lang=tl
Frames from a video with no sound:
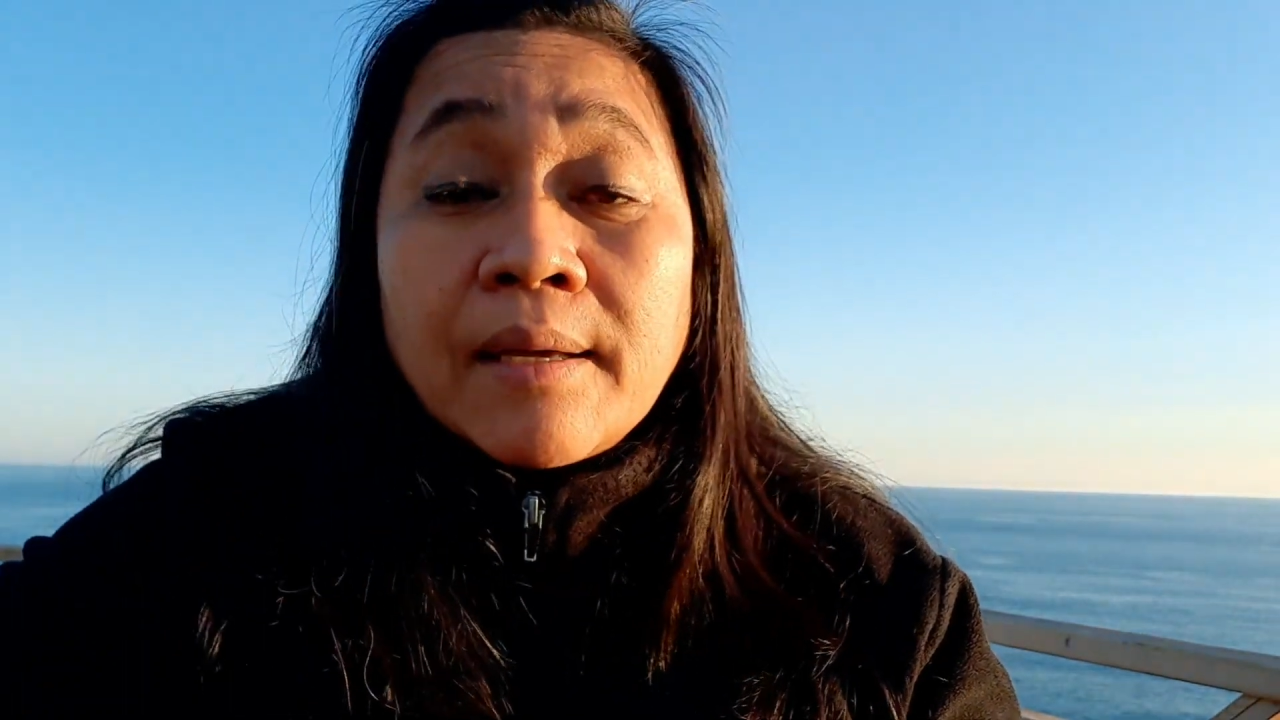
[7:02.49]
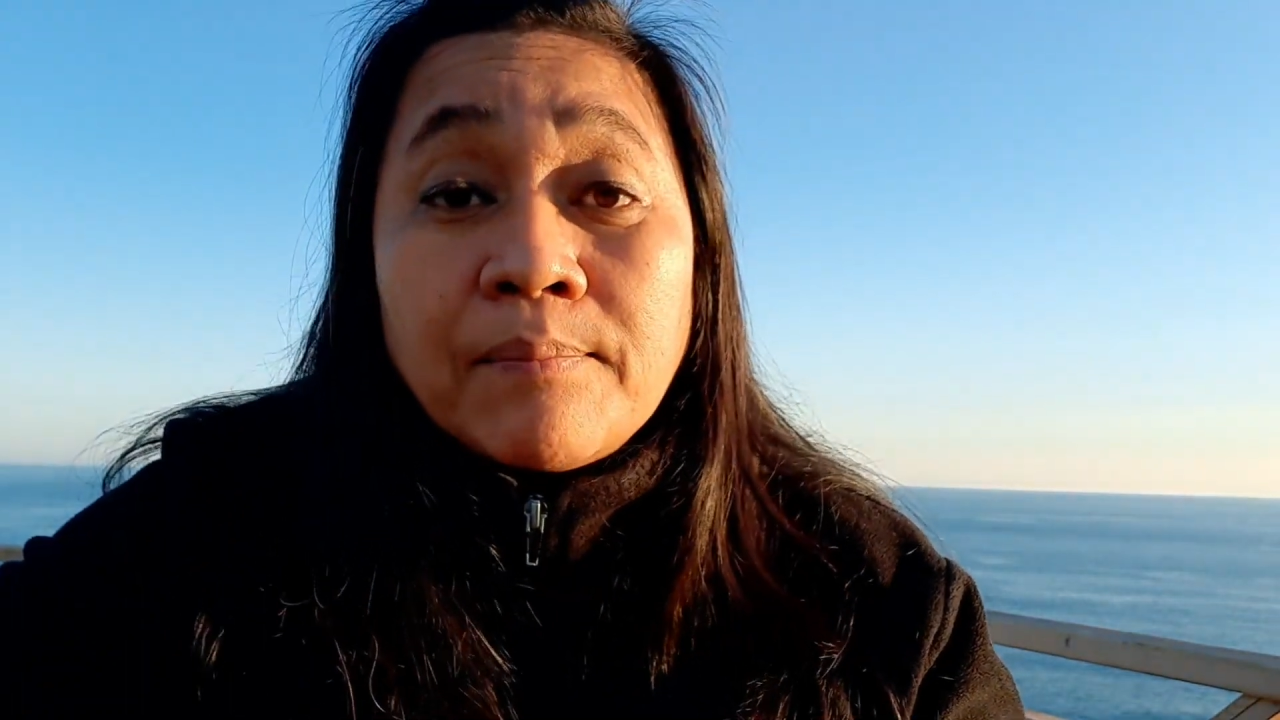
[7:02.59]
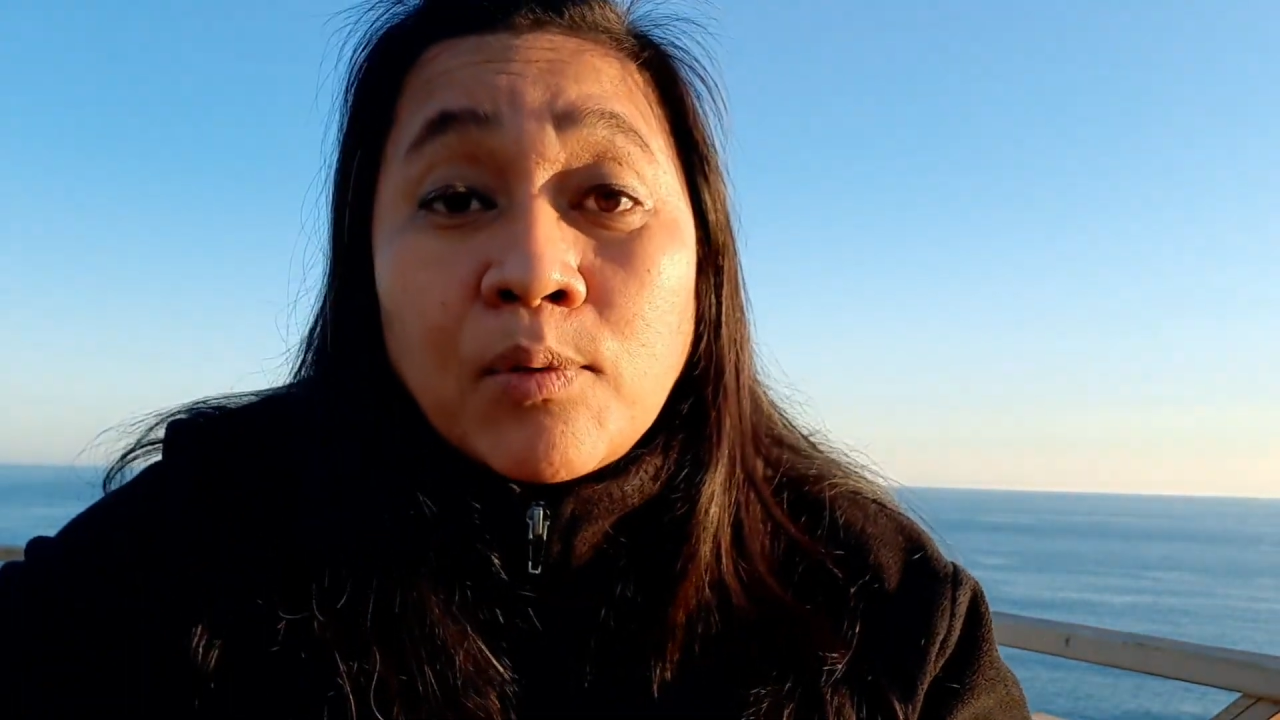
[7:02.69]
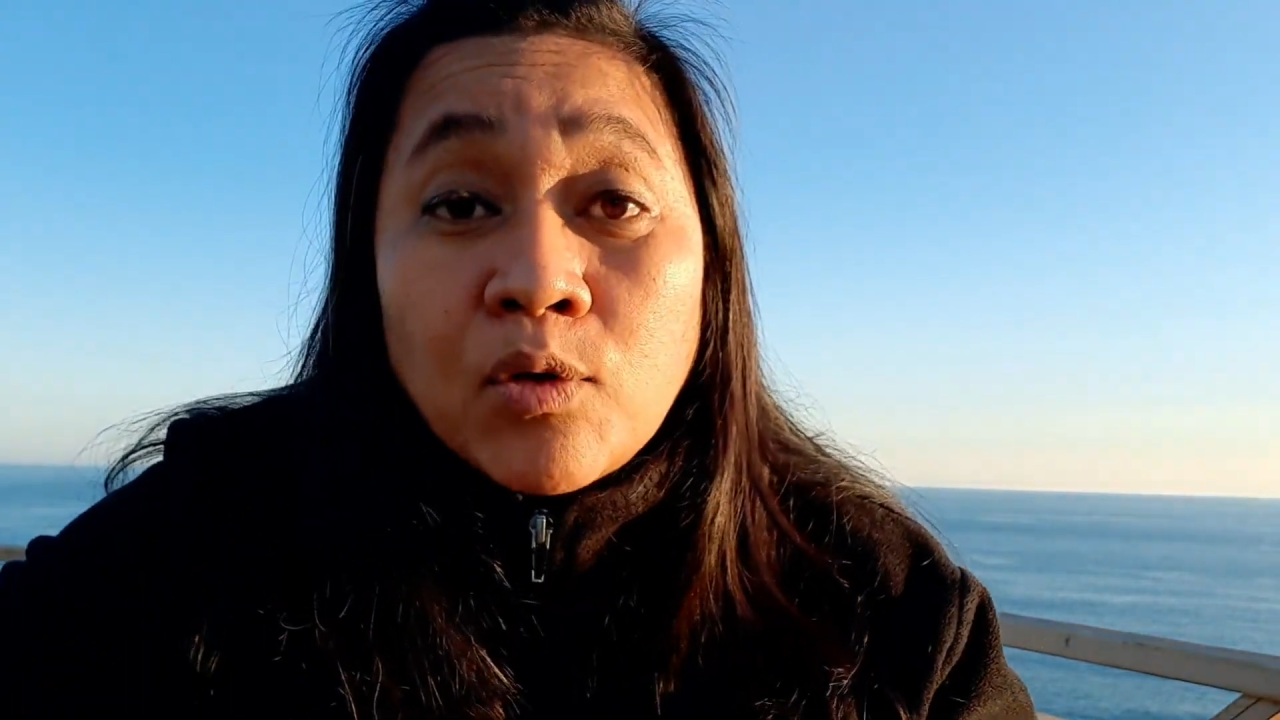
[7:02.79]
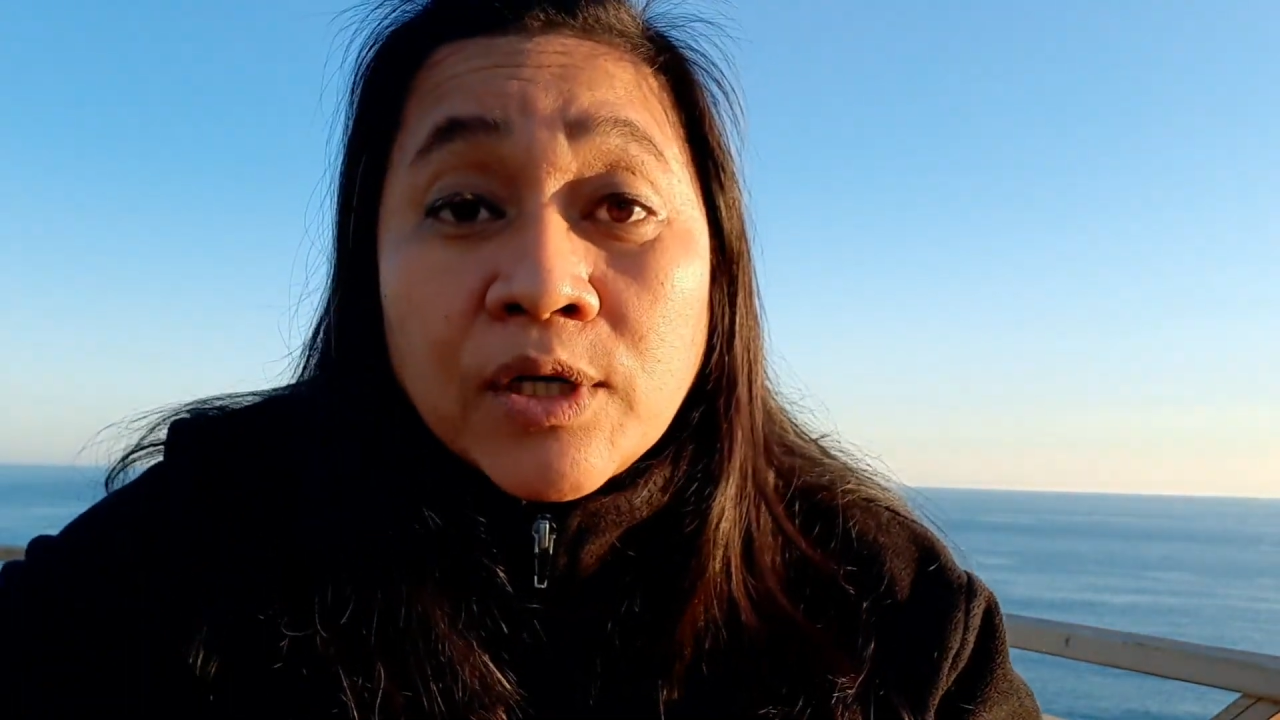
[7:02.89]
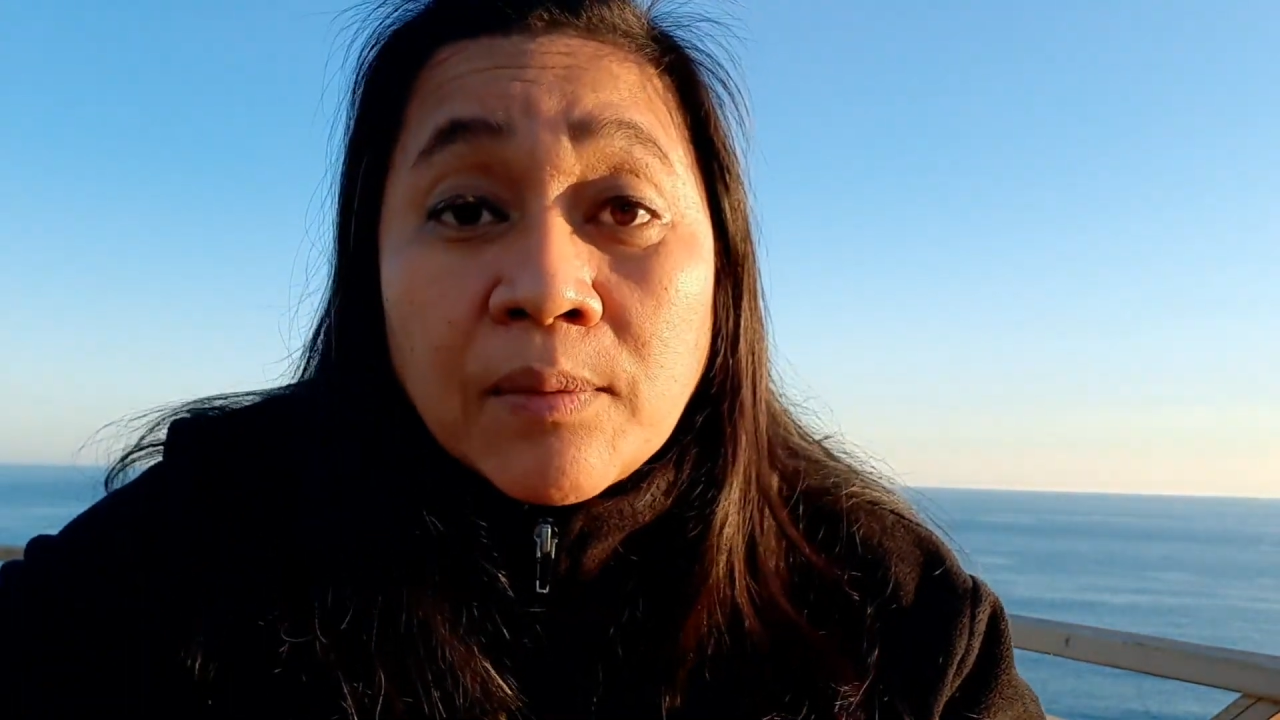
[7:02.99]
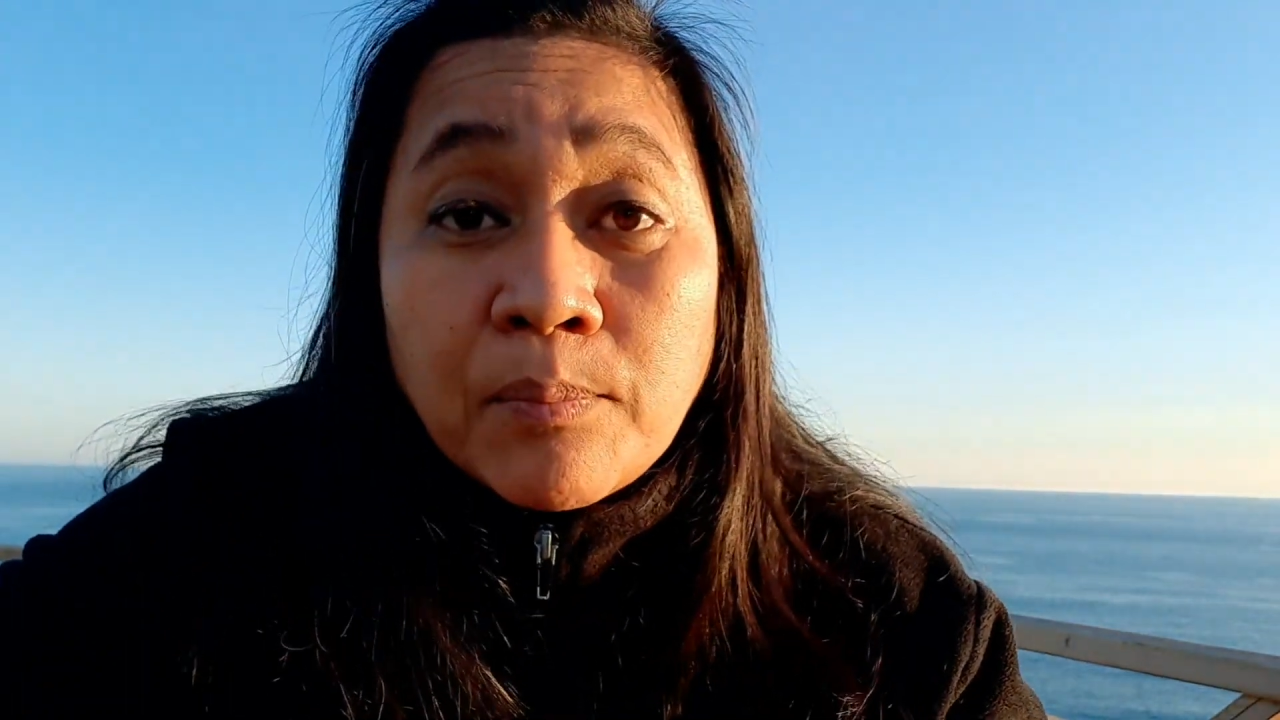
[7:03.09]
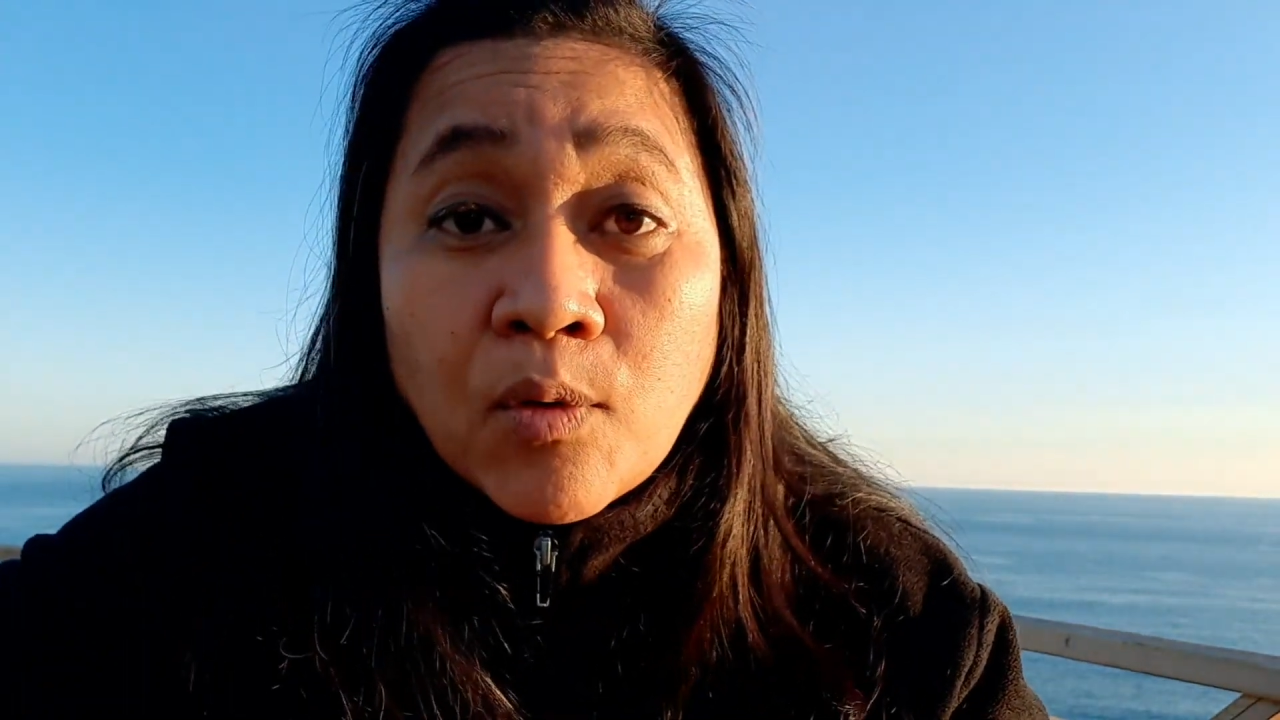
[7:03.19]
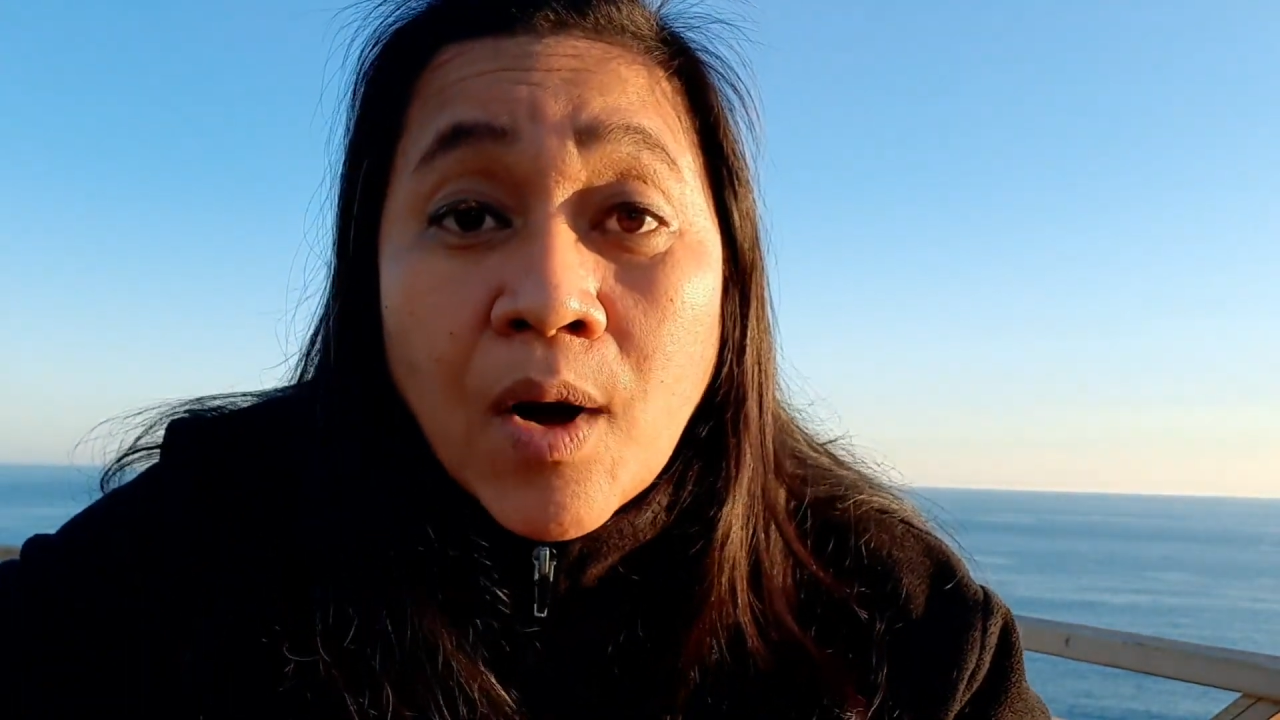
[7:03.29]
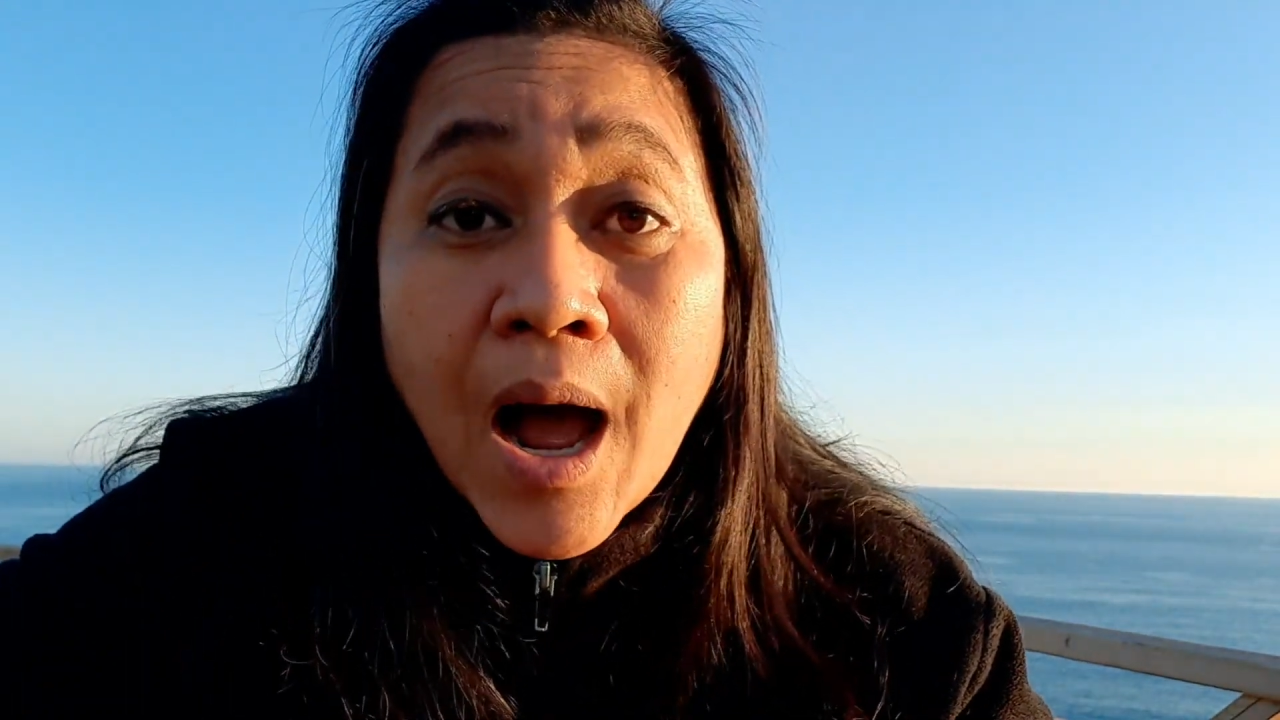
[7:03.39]
employer
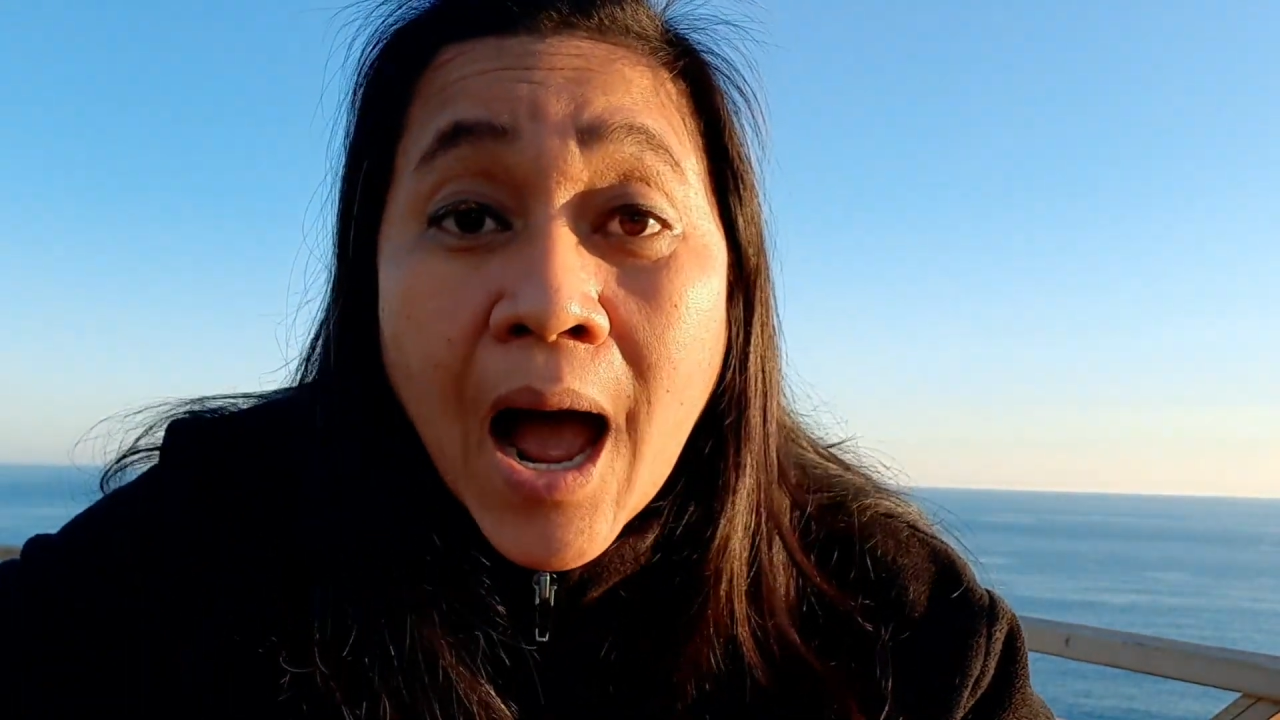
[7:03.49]
po